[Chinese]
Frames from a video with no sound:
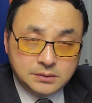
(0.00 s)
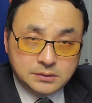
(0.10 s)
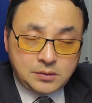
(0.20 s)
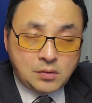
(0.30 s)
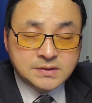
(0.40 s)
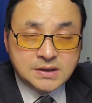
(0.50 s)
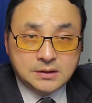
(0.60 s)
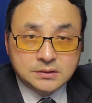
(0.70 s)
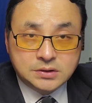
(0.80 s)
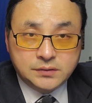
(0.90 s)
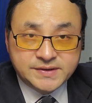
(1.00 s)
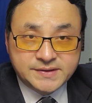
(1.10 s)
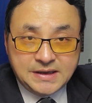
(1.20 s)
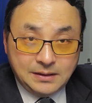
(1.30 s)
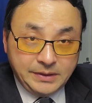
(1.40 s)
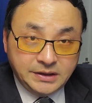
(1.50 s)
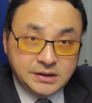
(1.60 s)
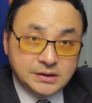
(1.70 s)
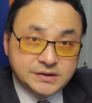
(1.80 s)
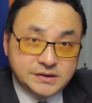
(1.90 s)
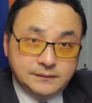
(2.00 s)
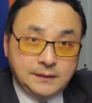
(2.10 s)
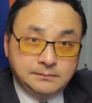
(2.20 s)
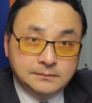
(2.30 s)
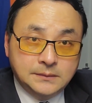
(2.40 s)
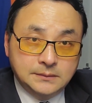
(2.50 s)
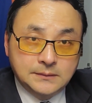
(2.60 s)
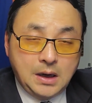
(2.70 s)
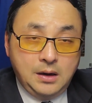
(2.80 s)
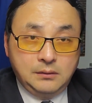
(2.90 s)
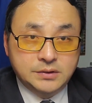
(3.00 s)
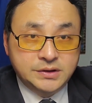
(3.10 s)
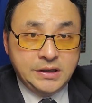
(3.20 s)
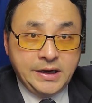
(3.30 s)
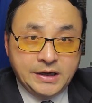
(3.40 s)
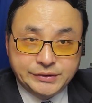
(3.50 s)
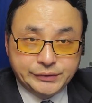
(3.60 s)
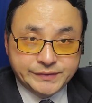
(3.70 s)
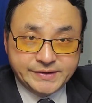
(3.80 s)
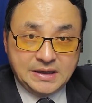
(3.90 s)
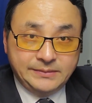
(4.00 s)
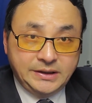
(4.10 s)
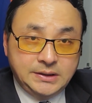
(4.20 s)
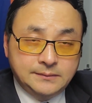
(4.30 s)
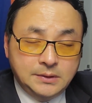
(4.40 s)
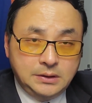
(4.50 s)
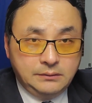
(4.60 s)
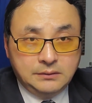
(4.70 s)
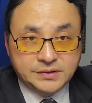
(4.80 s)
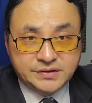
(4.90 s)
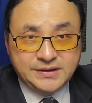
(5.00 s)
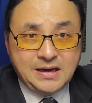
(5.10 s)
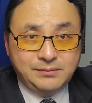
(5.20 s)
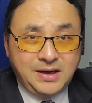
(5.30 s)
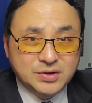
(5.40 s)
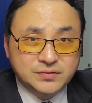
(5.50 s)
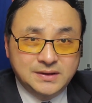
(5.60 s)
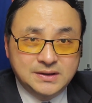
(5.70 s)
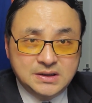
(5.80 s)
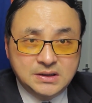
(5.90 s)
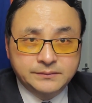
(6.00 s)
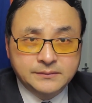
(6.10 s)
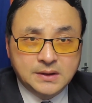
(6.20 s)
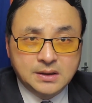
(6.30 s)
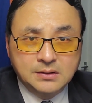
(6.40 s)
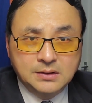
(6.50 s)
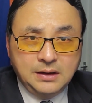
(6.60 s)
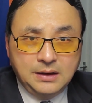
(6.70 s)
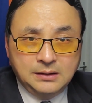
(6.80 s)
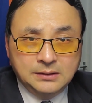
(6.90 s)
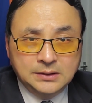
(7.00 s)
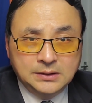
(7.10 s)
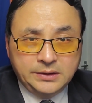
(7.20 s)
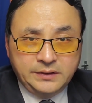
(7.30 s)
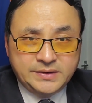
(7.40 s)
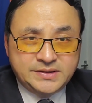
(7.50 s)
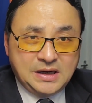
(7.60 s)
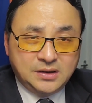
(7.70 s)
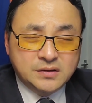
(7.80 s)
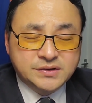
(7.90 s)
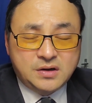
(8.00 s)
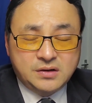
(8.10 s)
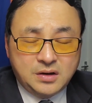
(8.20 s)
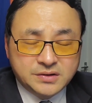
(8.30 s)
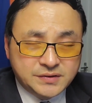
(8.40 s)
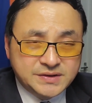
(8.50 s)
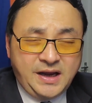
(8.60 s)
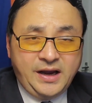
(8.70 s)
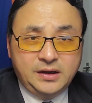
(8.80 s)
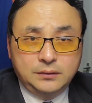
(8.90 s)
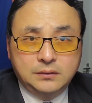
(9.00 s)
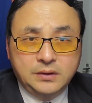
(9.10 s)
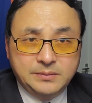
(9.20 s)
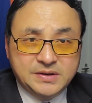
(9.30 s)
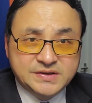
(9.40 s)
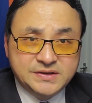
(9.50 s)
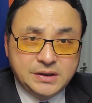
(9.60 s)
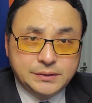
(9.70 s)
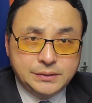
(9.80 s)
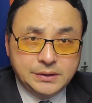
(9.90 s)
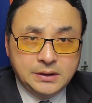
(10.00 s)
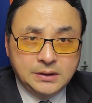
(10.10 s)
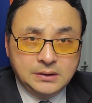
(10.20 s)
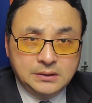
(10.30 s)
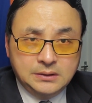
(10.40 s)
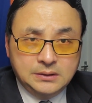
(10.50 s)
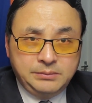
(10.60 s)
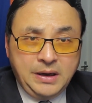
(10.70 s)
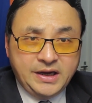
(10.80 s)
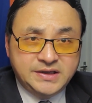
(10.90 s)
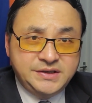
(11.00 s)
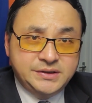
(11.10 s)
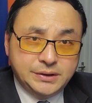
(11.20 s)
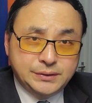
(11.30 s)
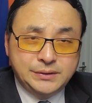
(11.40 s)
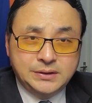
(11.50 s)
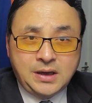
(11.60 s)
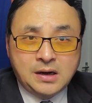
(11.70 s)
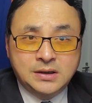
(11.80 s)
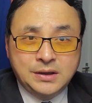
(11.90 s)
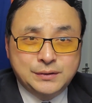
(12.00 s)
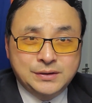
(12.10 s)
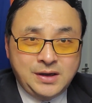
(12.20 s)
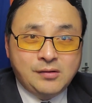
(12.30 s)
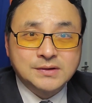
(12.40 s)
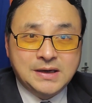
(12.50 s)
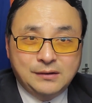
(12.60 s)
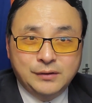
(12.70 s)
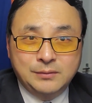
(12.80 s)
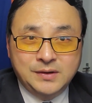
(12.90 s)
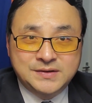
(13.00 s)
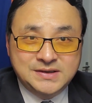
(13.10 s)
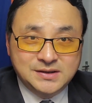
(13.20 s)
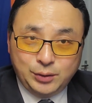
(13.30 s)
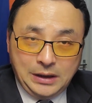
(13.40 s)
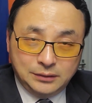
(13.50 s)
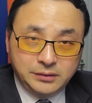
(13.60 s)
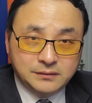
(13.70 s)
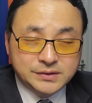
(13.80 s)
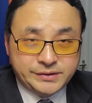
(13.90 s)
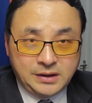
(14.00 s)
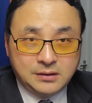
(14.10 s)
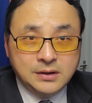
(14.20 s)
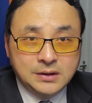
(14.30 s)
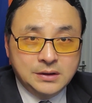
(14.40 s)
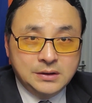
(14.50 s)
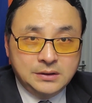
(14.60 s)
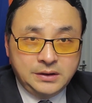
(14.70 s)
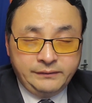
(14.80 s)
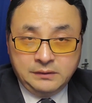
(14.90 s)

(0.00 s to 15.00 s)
通常使用四大媒体的新闻啊。我今天开始用四大媒体，因为我实在怕出问题啊。因为假道小道消息太多，我也没时间去。派记者去当地去调查，我也没有记者团队，我只好，因为